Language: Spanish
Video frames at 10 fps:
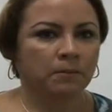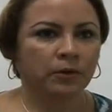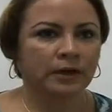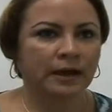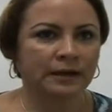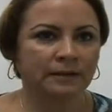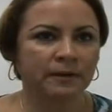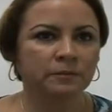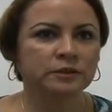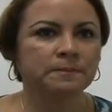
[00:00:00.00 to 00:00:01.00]
porque
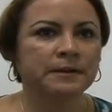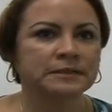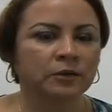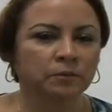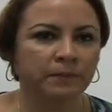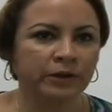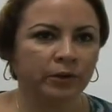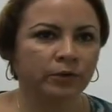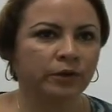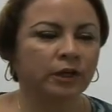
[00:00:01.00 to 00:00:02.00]
acabamos de pasar un
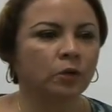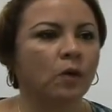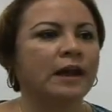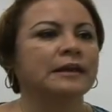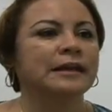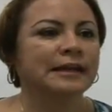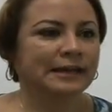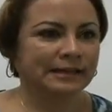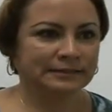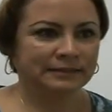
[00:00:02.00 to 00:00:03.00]
periodo en el cual
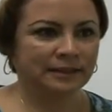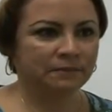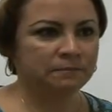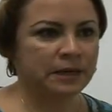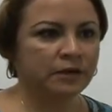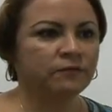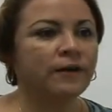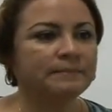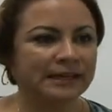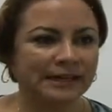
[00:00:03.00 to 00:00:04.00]
este, vienen
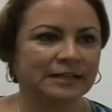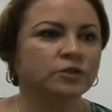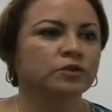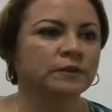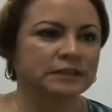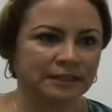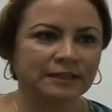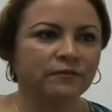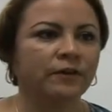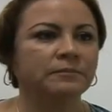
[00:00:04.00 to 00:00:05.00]
familias, nos
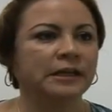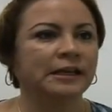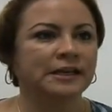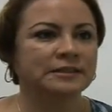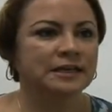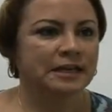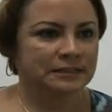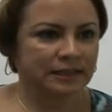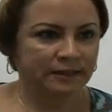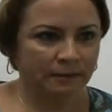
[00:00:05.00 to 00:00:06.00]
visitan familias,
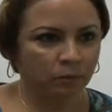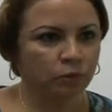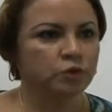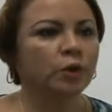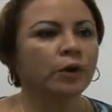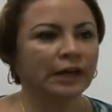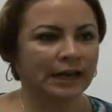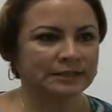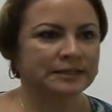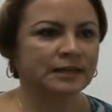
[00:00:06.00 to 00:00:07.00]
se da mucho el
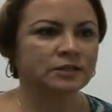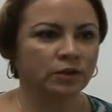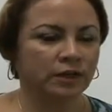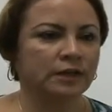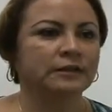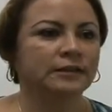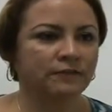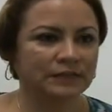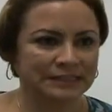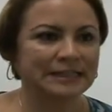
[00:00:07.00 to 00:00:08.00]
acceso de,
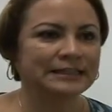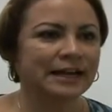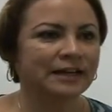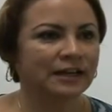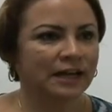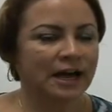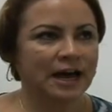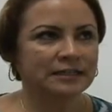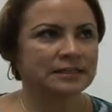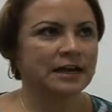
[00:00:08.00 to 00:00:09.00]
visita
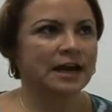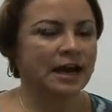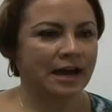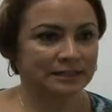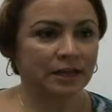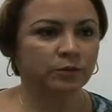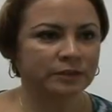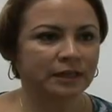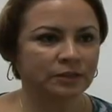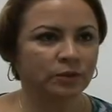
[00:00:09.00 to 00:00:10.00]
hacia, hacia
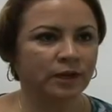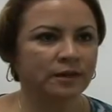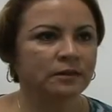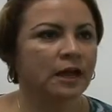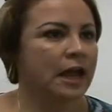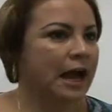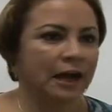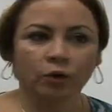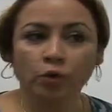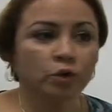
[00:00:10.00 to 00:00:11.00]
nuestra ciudad.
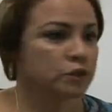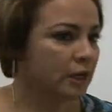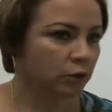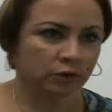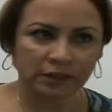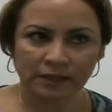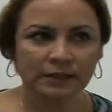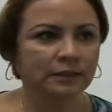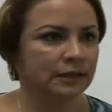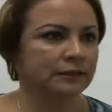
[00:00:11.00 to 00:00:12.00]
Algunos ya no
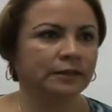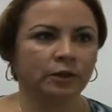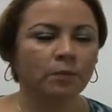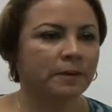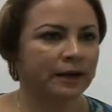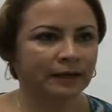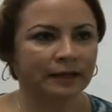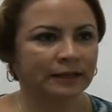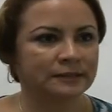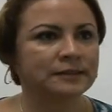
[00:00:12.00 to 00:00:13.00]
tienen el dinero para
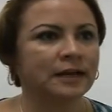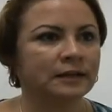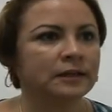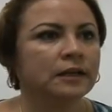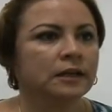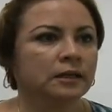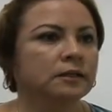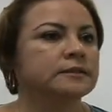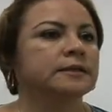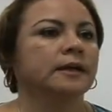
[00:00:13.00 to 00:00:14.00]
regresar
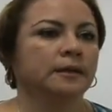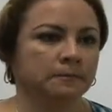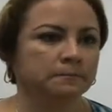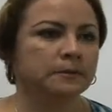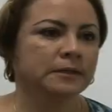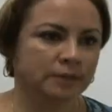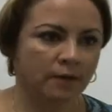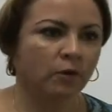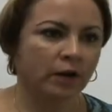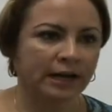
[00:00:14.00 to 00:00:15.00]
y se, y se
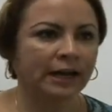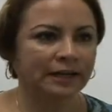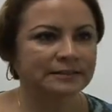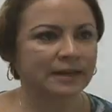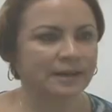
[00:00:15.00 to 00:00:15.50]
abocan a las